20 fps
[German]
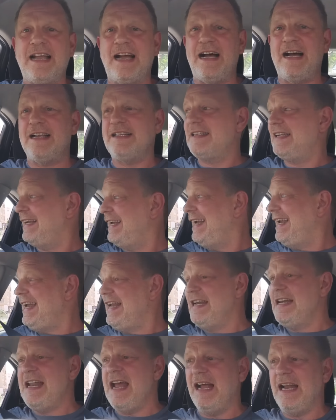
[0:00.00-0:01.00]
gerade
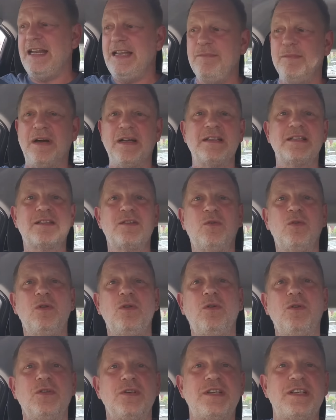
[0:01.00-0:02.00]
in
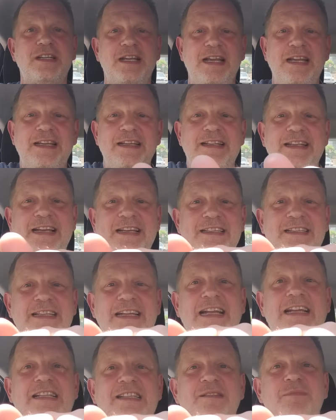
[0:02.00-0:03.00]
Limassol und ich
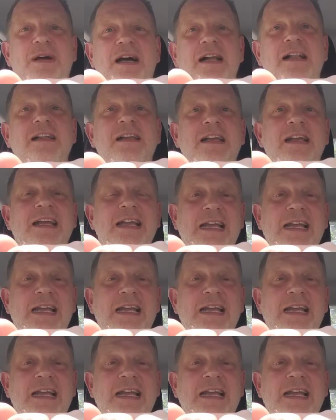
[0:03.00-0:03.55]
teste jetzt mal